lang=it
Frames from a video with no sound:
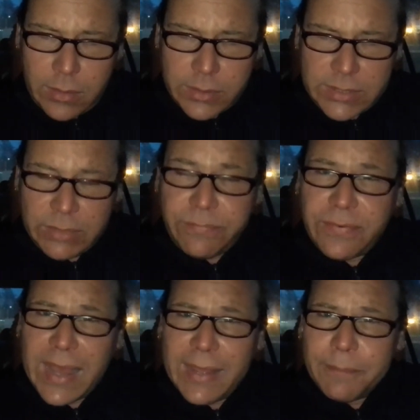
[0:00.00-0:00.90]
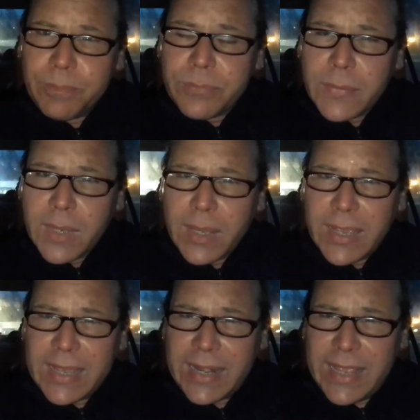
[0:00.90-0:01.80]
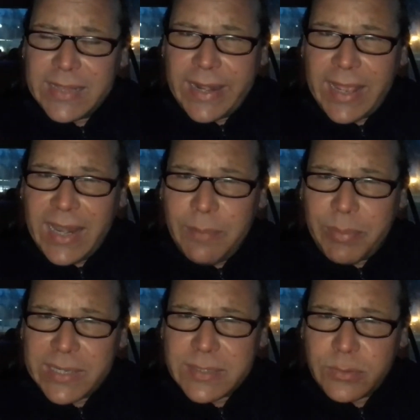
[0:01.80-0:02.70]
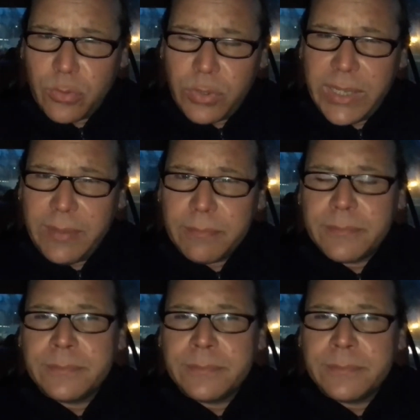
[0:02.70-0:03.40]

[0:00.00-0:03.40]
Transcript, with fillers: si fa credere alle persone